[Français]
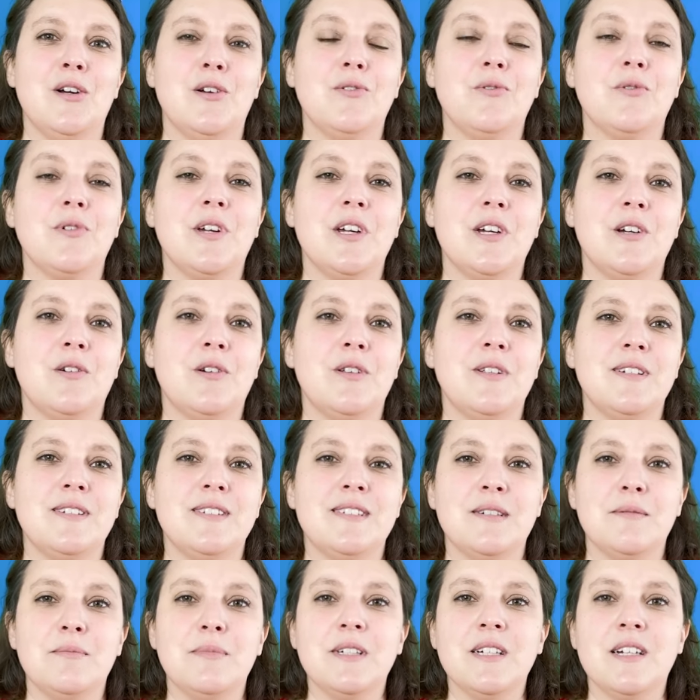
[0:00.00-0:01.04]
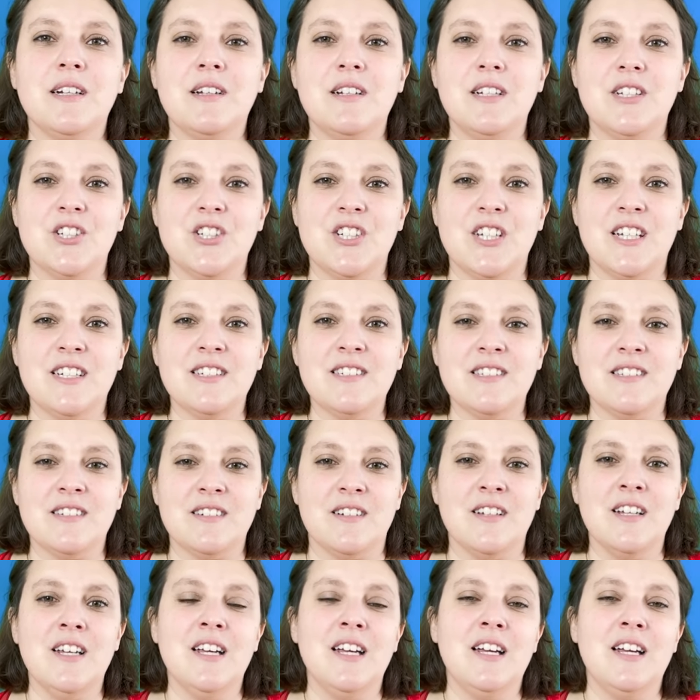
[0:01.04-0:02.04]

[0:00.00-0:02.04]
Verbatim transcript: donc elle connaissait bien les gestes,